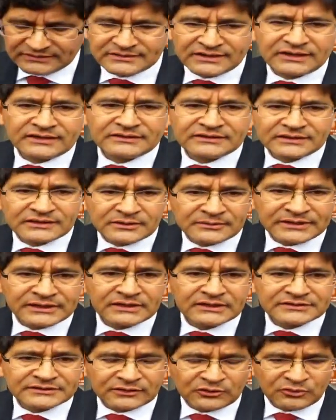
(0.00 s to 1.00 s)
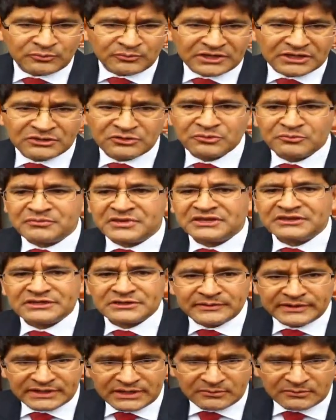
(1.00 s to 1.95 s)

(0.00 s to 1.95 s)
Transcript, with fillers: el 30 de abril este convenio, mientras